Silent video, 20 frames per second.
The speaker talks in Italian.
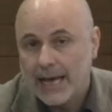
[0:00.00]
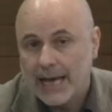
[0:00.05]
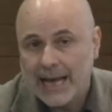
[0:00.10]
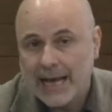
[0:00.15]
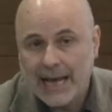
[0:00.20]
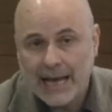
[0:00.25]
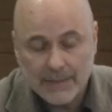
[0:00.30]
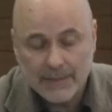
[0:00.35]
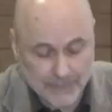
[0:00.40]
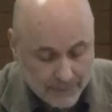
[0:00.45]

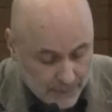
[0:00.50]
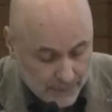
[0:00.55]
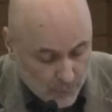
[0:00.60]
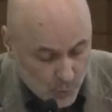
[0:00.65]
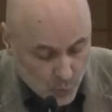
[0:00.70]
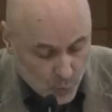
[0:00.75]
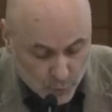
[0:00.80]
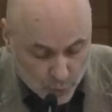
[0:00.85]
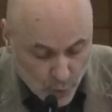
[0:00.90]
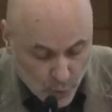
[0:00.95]
ha
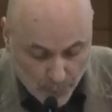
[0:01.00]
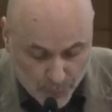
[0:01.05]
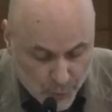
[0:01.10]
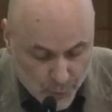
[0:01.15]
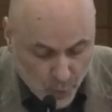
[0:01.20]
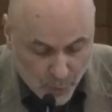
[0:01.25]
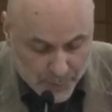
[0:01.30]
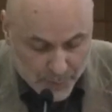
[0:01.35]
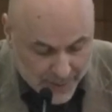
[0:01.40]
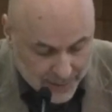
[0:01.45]
un
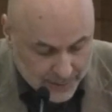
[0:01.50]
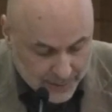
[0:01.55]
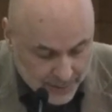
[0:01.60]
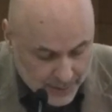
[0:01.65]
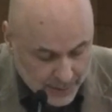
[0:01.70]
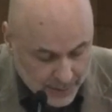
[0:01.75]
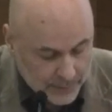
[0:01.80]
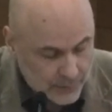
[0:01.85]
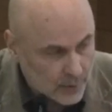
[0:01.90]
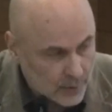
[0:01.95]
doppio
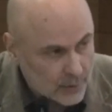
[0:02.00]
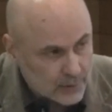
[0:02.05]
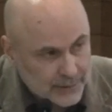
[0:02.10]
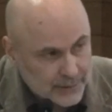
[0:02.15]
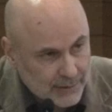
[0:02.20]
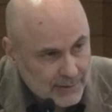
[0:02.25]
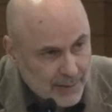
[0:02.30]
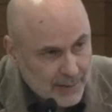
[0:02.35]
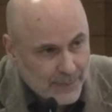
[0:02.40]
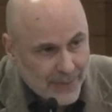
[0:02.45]
obiettivo.
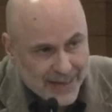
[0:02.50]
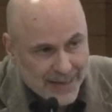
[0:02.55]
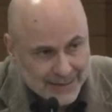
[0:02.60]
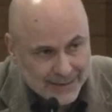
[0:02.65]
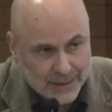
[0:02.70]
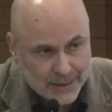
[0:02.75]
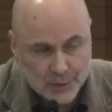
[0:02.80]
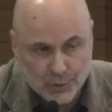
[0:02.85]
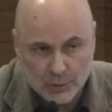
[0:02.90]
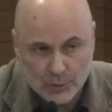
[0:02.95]
Da una
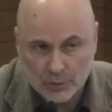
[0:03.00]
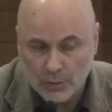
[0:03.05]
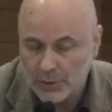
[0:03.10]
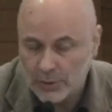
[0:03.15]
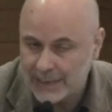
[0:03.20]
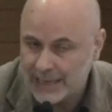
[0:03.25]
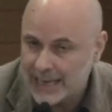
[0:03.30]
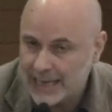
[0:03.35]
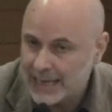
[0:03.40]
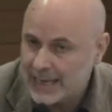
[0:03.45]
parte
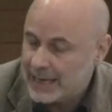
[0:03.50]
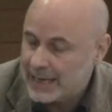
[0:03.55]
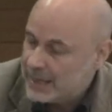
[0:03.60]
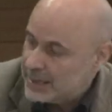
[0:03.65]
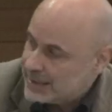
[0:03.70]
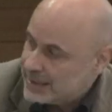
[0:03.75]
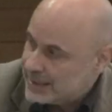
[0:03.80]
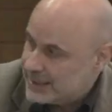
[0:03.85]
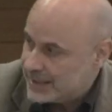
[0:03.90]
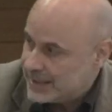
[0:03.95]
sottolineare la
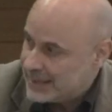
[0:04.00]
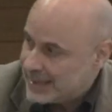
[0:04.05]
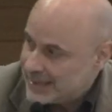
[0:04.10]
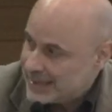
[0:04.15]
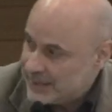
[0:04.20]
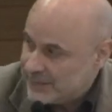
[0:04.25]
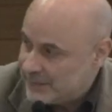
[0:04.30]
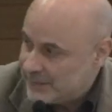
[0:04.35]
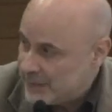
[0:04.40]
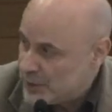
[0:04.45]
necessità
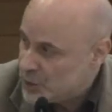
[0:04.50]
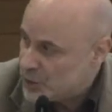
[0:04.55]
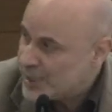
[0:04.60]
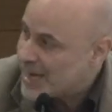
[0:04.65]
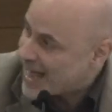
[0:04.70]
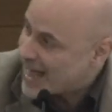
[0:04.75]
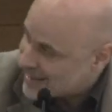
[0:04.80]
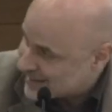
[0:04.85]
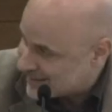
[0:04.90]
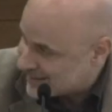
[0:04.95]
di
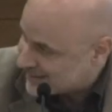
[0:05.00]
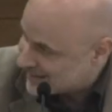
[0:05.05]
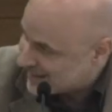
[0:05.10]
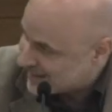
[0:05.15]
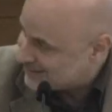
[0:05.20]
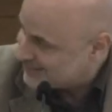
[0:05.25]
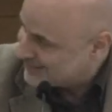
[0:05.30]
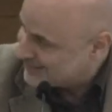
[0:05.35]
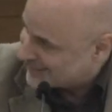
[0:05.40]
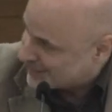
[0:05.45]

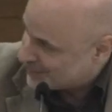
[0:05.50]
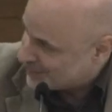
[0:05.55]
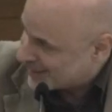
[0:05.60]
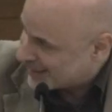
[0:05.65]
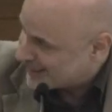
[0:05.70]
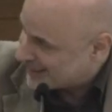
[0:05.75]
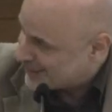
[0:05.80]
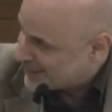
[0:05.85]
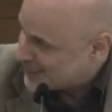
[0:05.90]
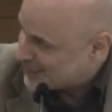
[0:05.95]
vigilanza, ne
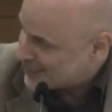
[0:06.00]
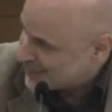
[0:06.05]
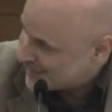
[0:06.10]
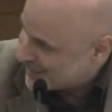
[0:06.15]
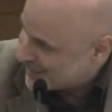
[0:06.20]
parlavamo